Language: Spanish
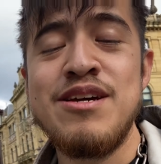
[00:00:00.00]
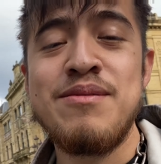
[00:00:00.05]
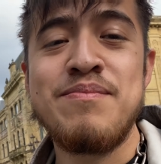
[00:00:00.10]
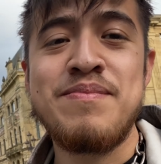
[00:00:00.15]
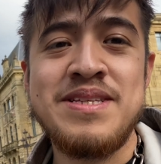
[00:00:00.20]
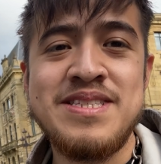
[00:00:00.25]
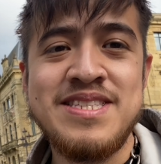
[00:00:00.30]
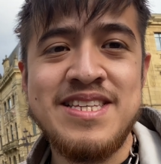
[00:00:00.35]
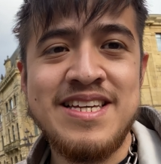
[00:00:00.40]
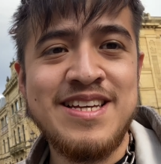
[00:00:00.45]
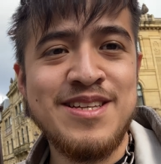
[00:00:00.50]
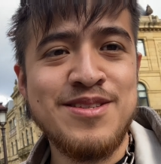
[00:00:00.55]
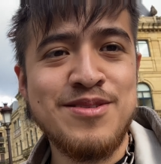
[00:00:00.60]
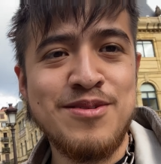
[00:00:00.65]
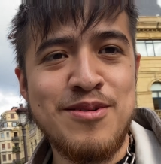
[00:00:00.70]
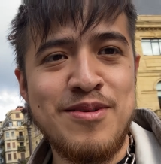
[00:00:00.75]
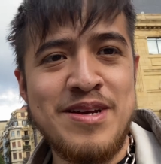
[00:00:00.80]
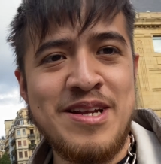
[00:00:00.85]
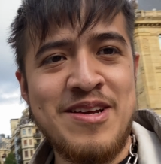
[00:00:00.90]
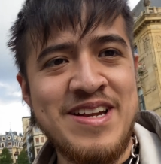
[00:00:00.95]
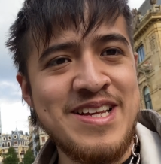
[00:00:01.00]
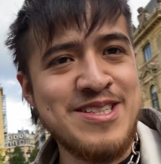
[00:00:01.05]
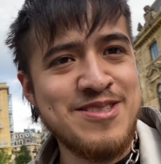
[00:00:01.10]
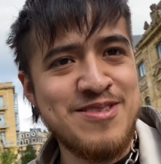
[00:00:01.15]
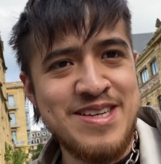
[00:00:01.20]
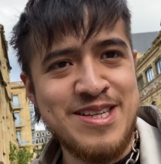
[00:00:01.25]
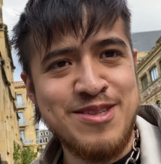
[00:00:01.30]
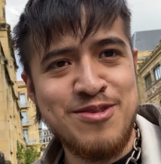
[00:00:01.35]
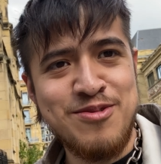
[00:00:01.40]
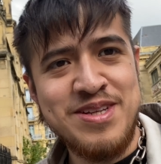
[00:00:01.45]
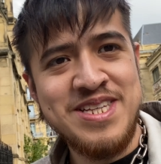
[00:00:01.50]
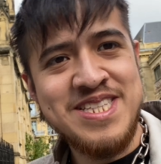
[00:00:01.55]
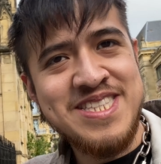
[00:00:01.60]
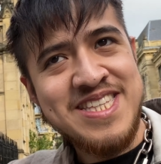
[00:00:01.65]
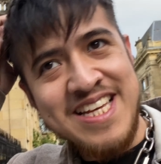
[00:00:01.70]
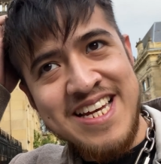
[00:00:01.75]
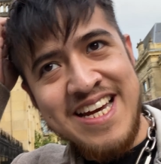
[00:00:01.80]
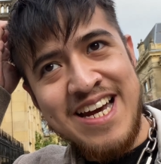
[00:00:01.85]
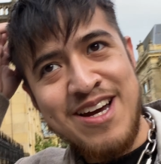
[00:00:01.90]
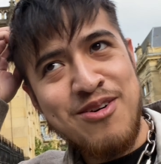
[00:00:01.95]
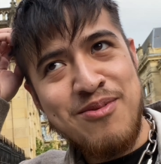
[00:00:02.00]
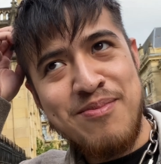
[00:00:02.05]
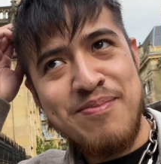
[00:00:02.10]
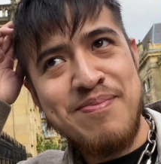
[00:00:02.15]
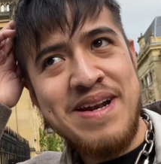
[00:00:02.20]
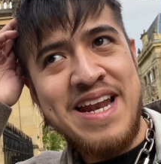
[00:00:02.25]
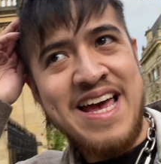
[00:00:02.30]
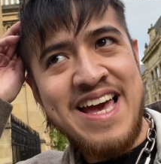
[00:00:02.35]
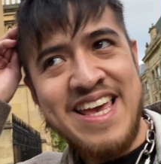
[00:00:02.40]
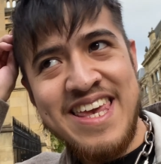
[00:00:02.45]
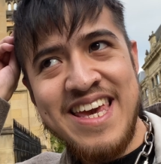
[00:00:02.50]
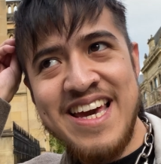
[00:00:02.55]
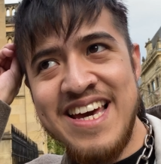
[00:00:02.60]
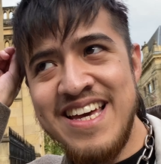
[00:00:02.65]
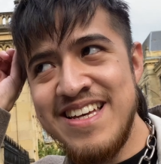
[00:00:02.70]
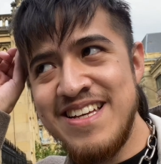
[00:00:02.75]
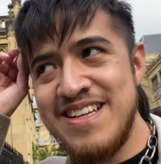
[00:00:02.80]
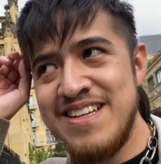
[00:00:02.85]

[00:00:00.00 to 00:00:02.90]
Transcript: pensé que solo era una ciudad turística con playa,